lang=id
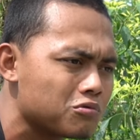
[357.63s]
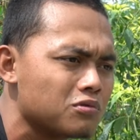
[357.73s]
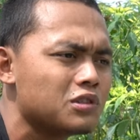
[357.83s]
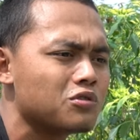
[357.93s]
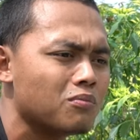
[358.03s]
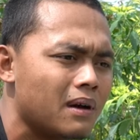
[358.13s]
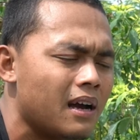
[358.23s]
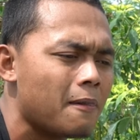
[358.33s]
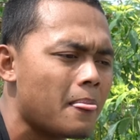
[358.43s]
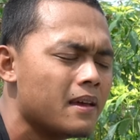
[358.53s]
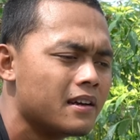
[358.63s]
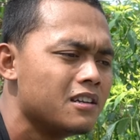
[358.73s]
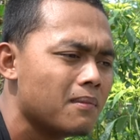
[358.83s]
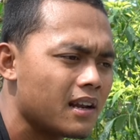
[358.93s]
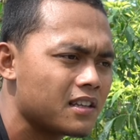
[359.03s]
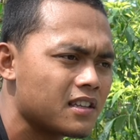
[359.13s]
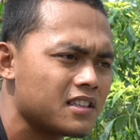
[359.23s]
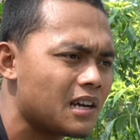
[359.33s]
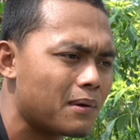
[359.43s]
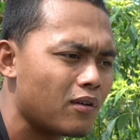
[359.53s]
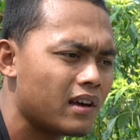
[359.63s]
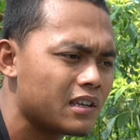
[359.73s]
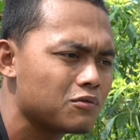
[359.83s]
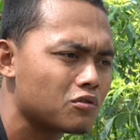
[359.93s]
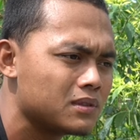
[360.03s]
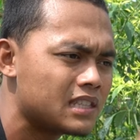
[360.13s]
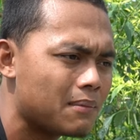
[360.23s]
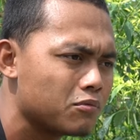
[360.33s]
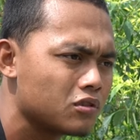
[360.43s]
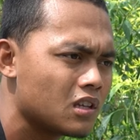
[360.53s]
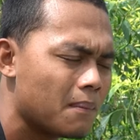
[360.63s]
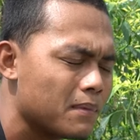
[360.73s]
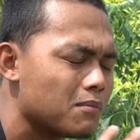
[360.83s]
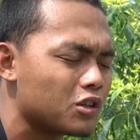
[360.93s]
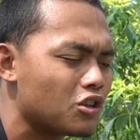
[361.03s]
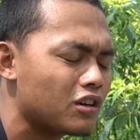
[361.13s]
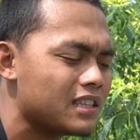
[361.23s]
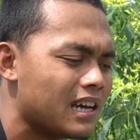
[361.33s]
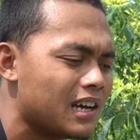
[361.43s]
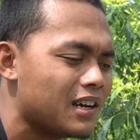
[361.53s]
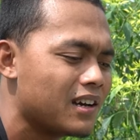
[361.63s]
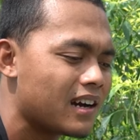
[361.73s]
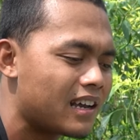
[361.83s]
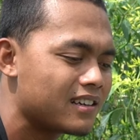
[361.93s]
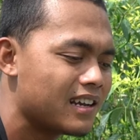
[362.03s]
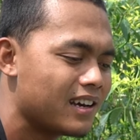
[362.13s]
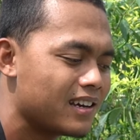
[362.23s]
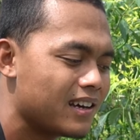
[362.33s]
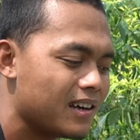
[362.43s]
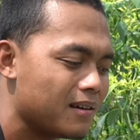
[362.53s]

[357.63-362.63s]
untuk dicoba dimana kita tidak perlu lagi untuk mencabut, memotongnya karena